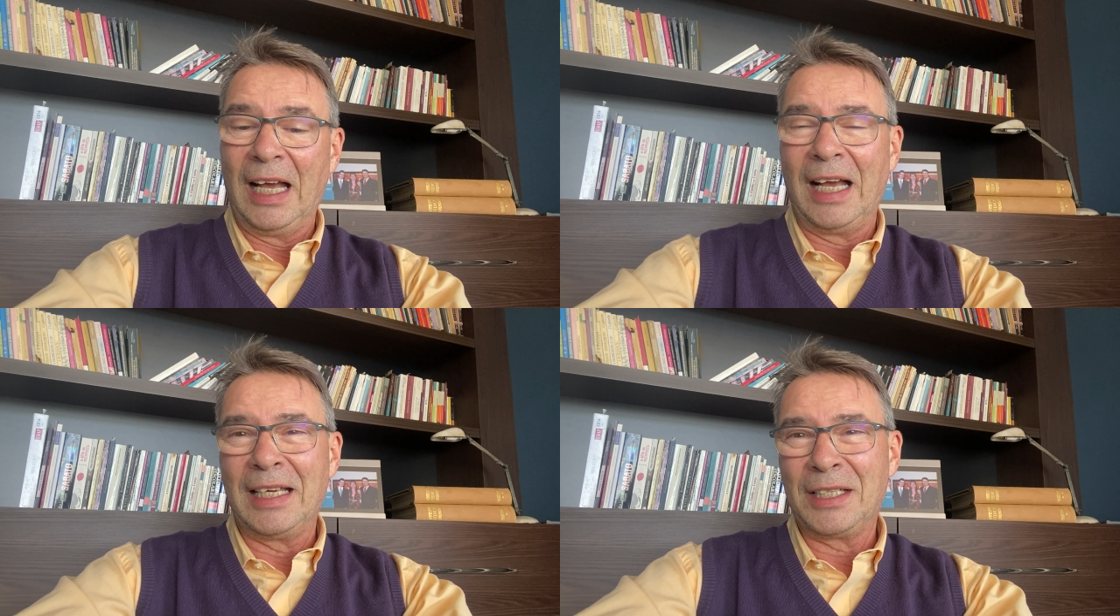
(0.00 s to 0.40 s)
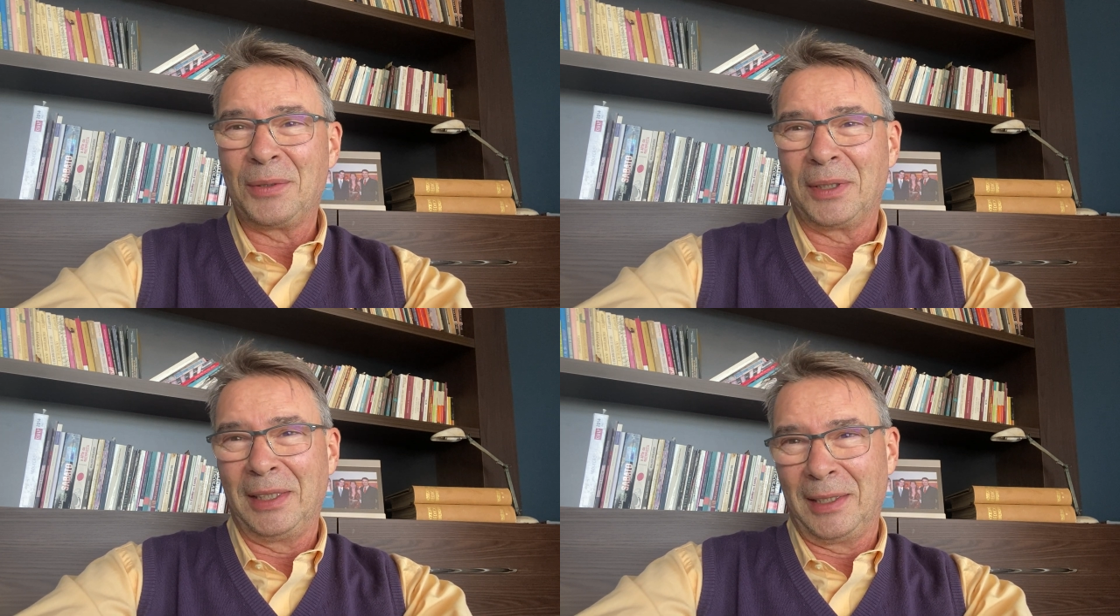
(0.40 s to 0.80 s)
a
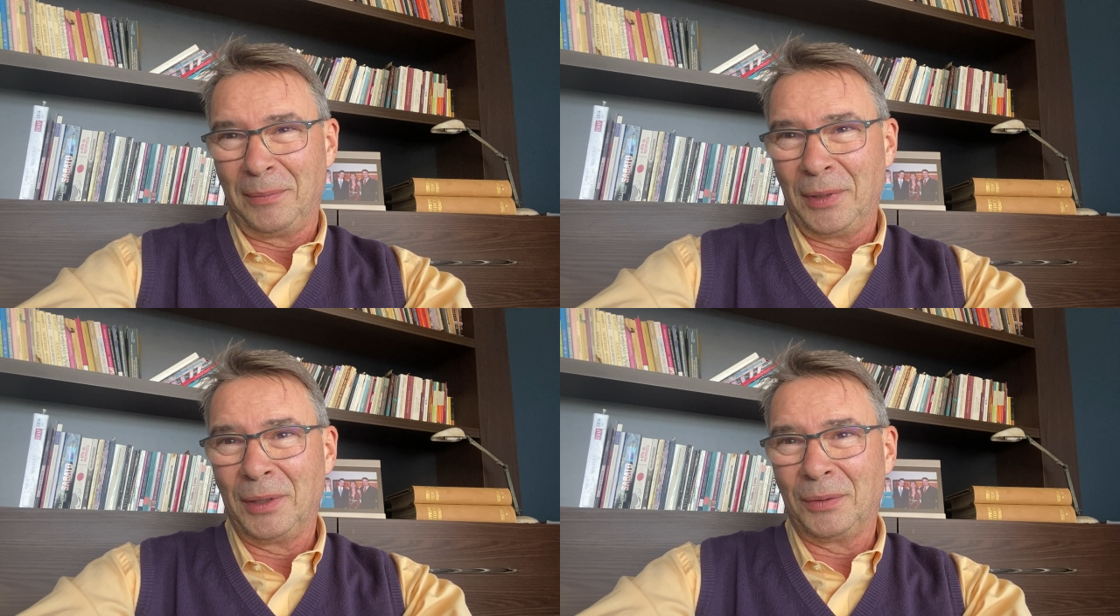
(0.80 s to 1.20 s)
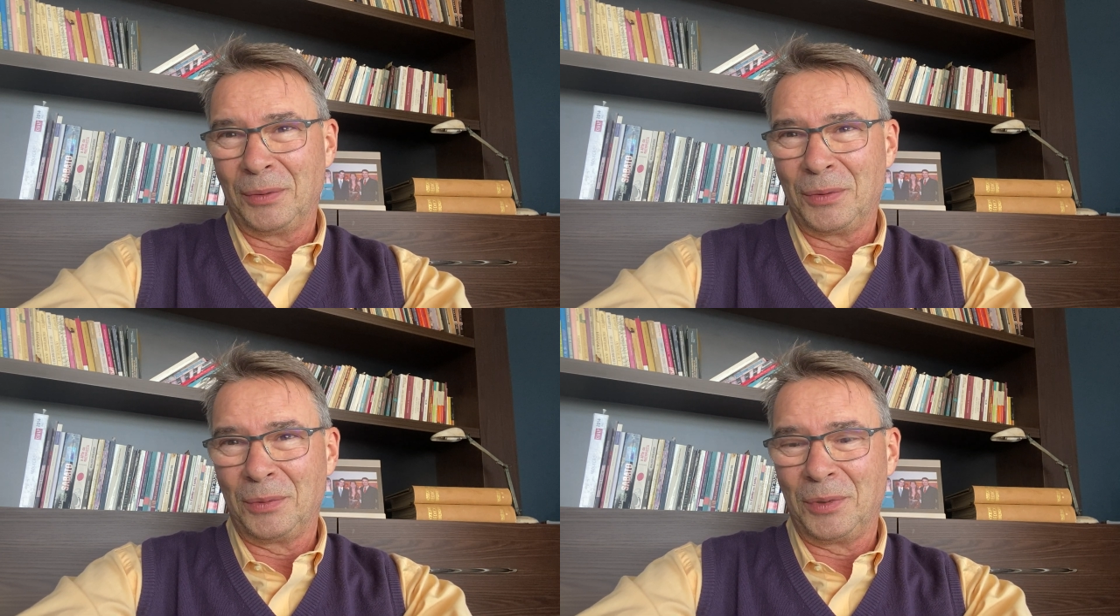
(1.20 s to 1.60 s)
esse
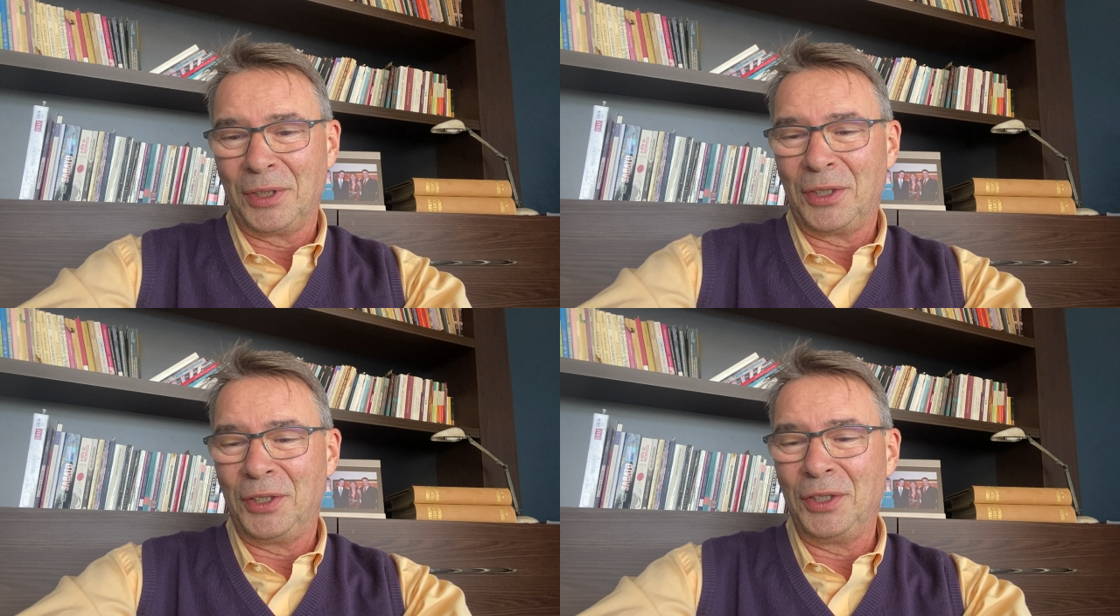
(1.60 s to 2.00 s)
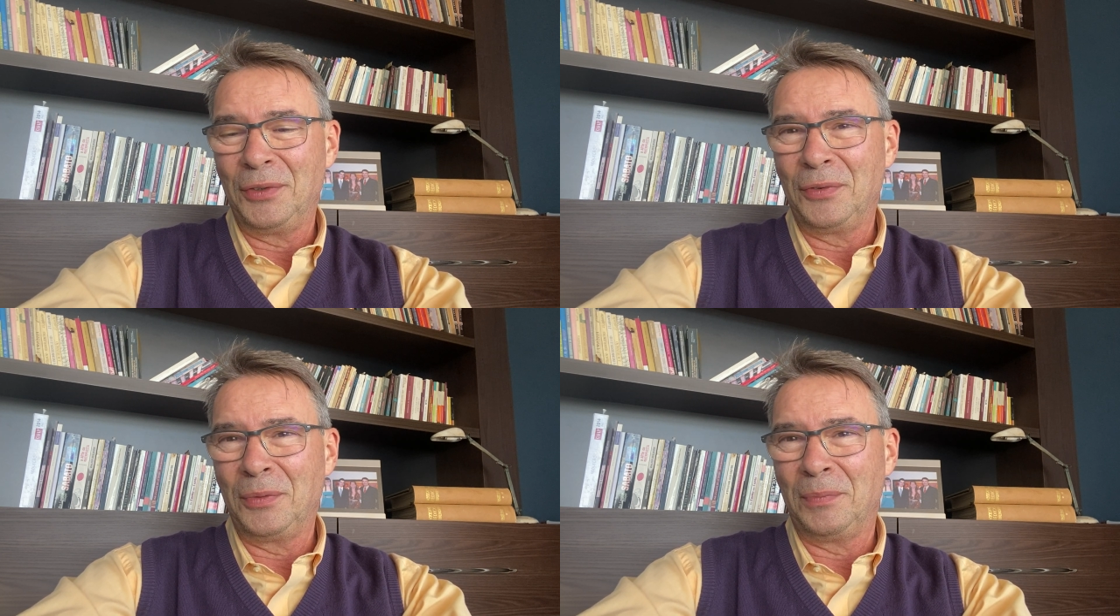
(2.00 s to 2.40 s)
ordenamento
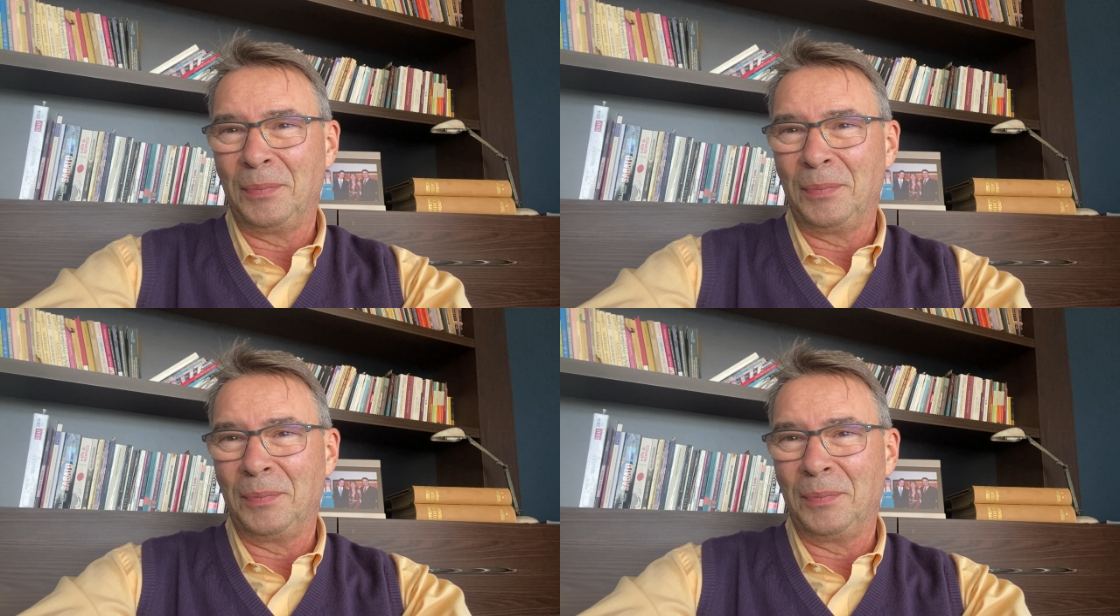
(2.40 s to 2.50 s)
subjetivo